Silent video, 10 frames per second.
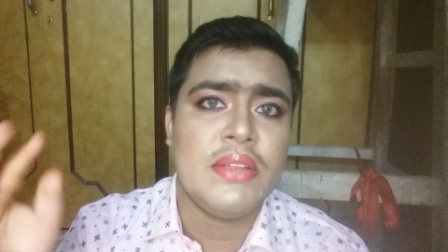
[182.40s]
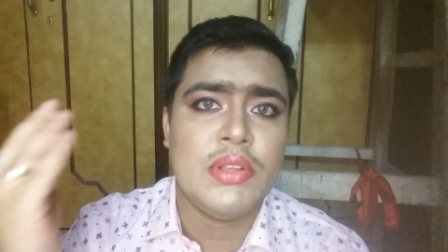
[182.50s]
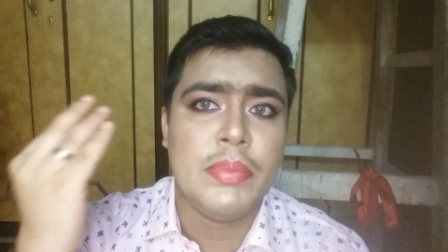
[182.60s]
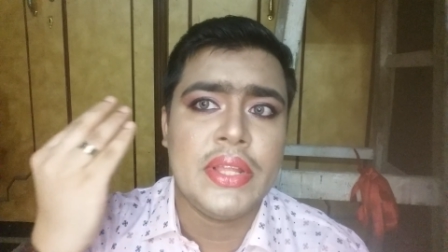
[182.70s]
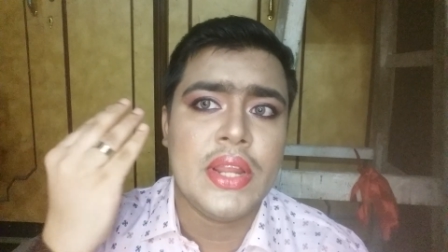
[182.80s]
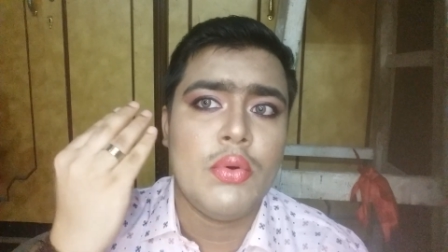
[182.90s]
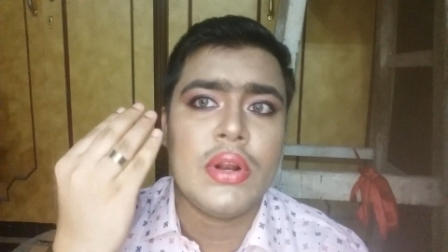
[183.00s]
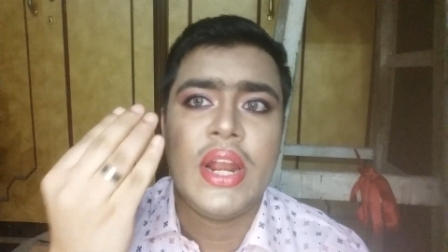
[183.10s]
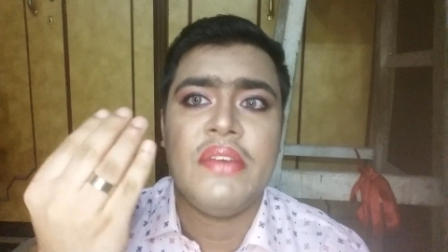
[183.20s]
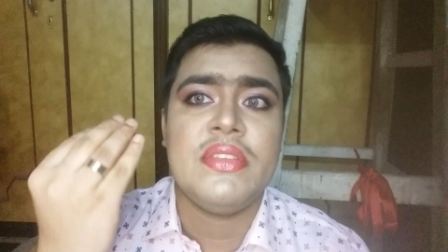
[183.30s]
அது வந்து பார்த்திங்கன்னா
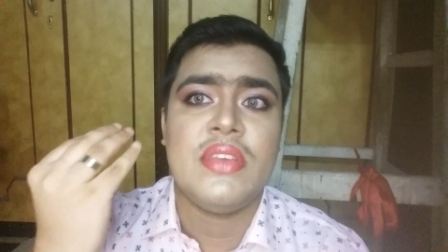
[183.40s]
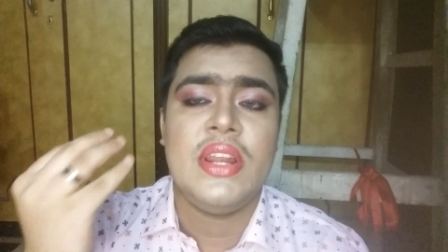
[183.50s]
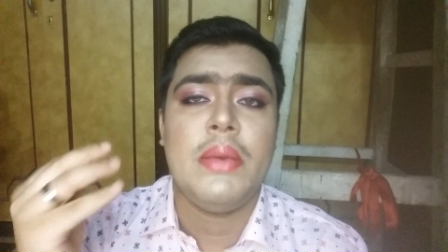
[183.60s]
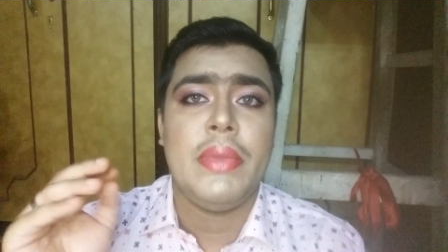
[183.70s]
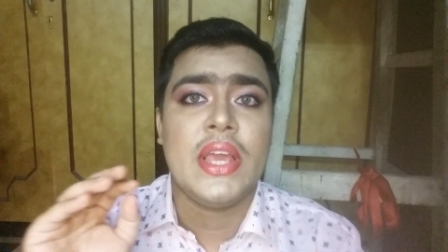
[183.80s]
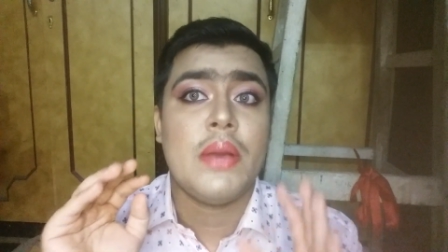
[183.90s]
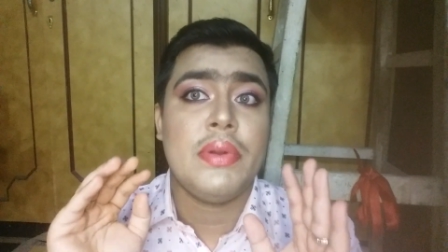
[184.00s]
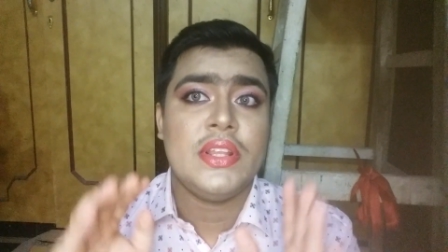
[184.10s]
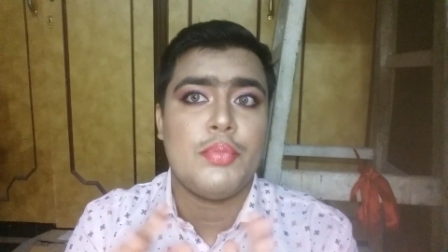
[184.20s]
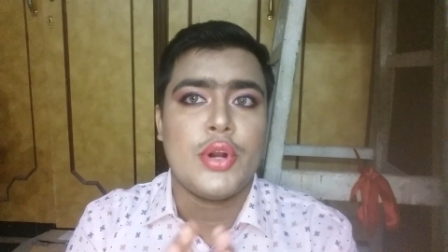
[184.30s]
உங்களுக்கு நல்லாவே ஸ்கின்னை
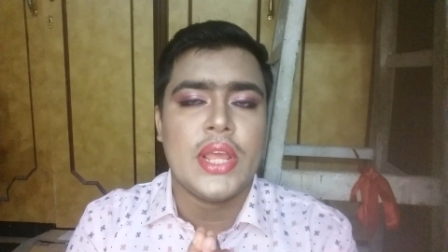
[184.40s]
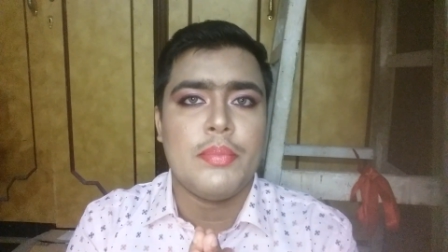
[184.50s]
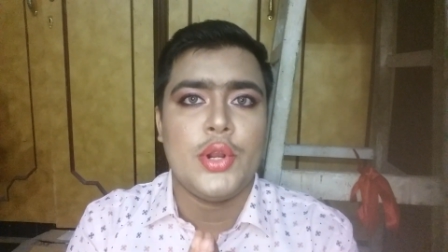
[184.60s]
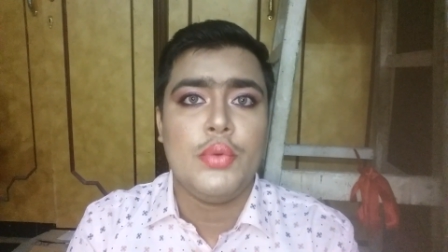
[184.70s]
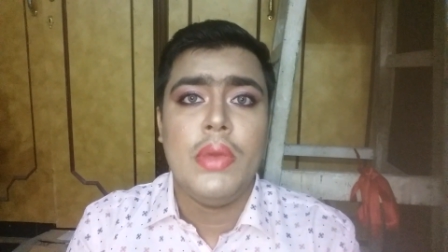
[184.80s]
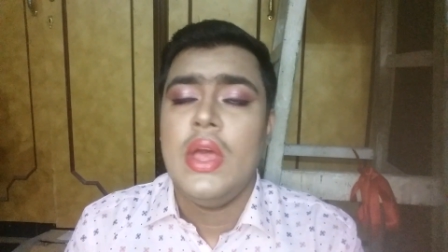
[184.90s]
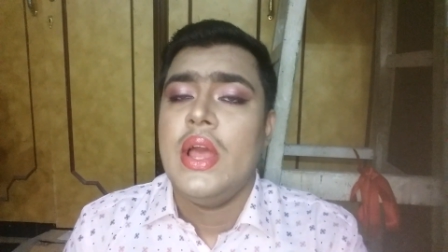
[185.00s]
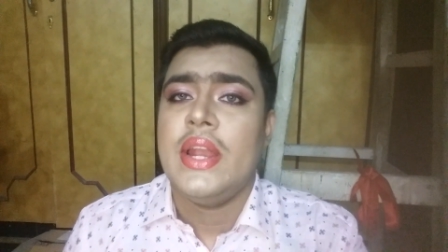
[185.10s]
மேக்கப்லேருந்து ப்ரொடெக்ட் பண்ணும்